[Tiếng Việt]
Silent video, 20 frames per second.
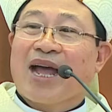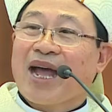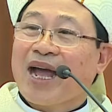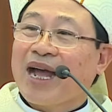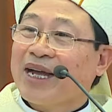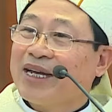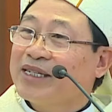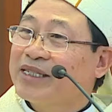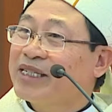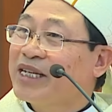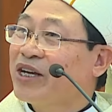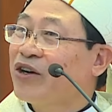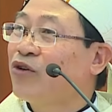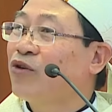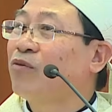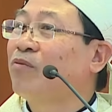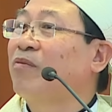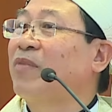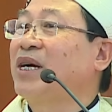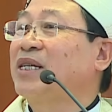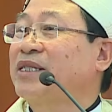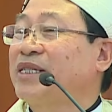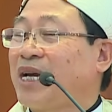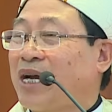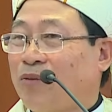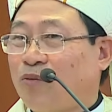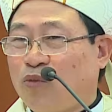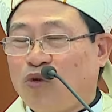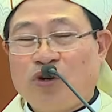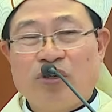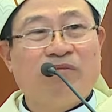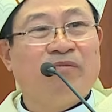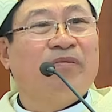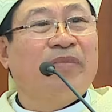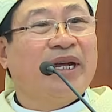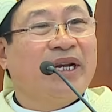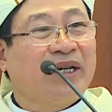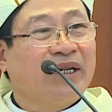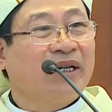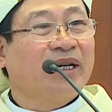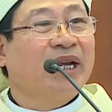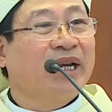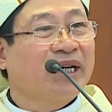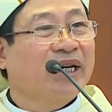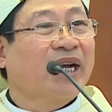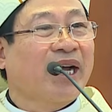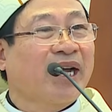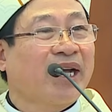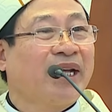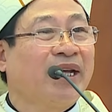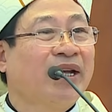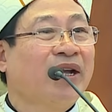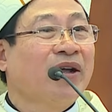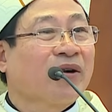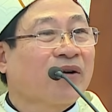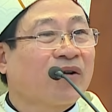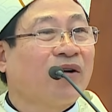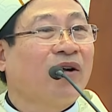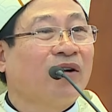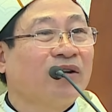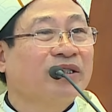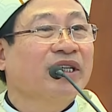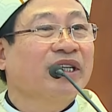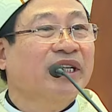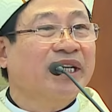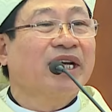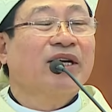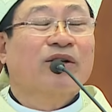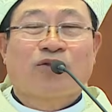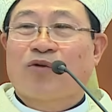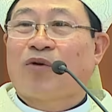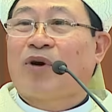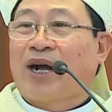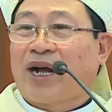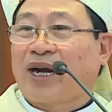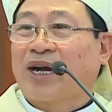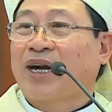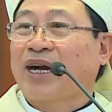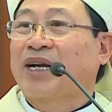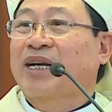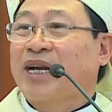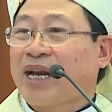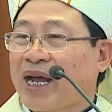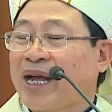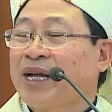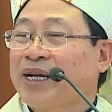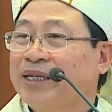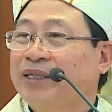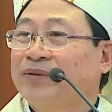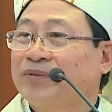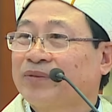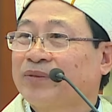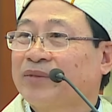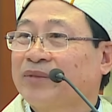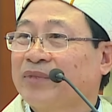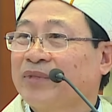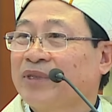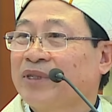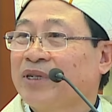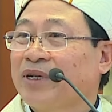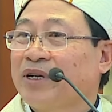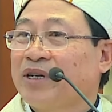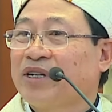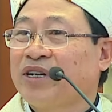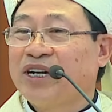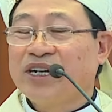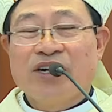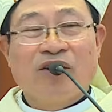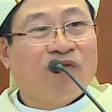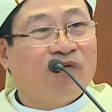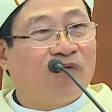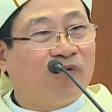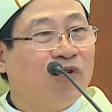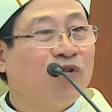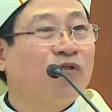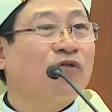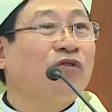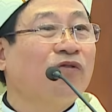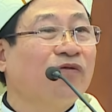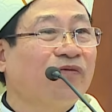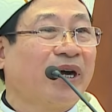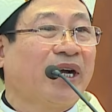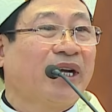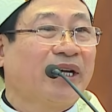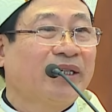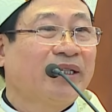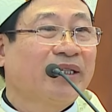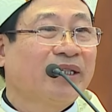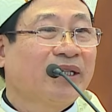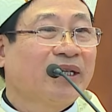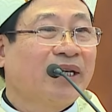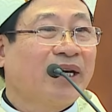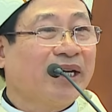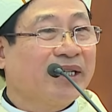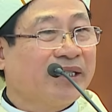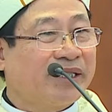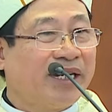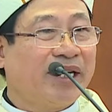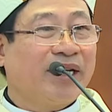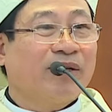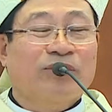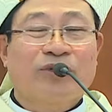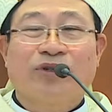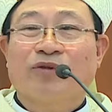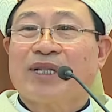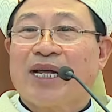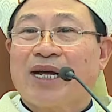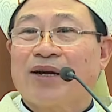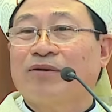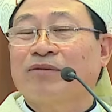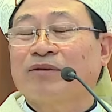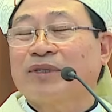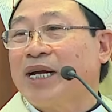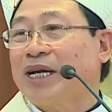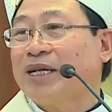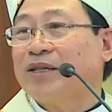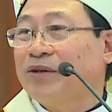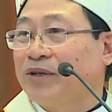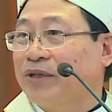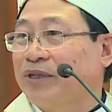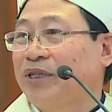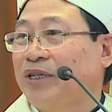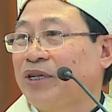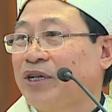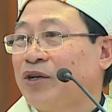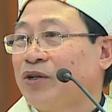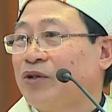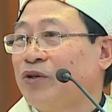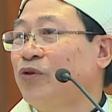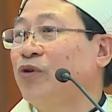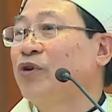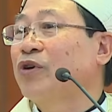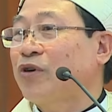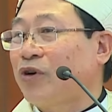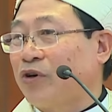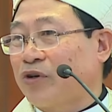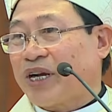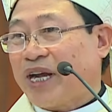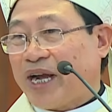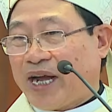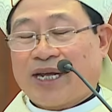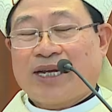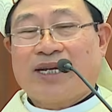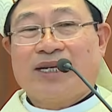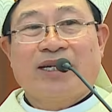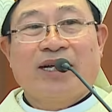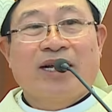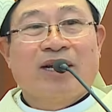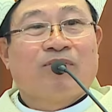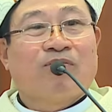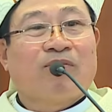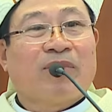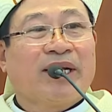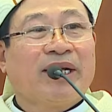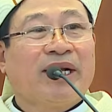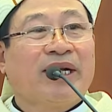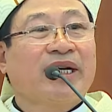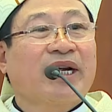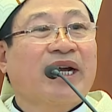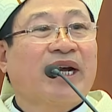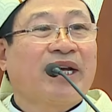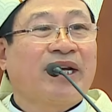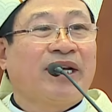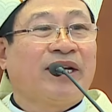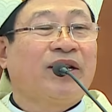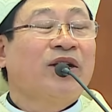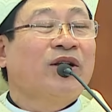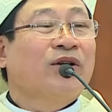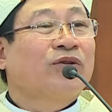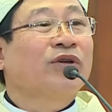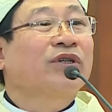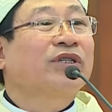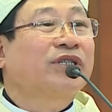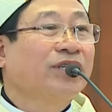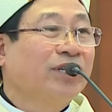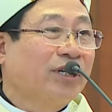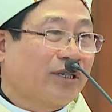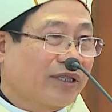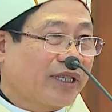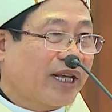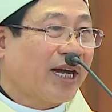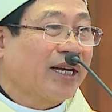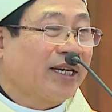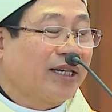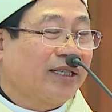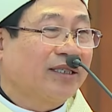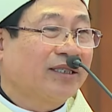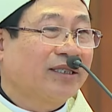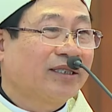Ai gieo mà chả muốn mình đến ngày có những kết quả gặt hái. Người nông phu cũng vậy, anh chị em chúng ta cũng thế thôi nuôi con cái mà đến ngày nó trưởng thành